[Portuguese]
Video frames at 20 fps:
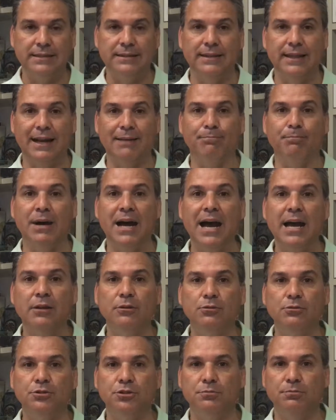
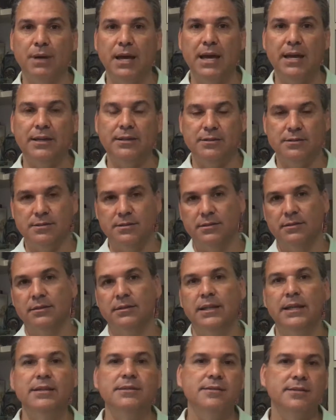Trabalho demais
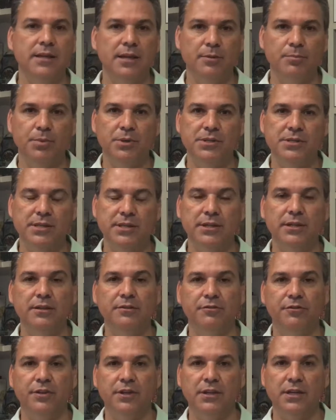nem sempre
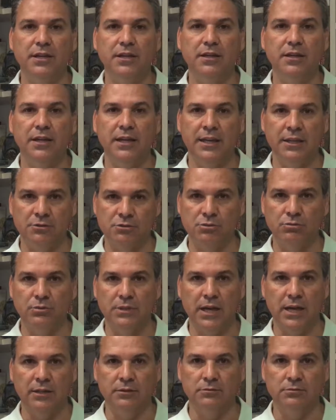significa
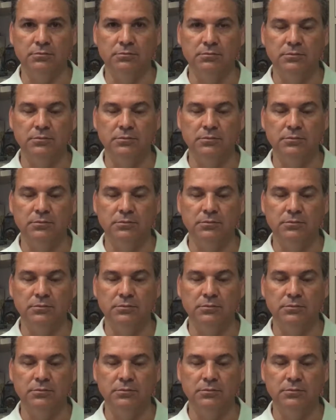resultado.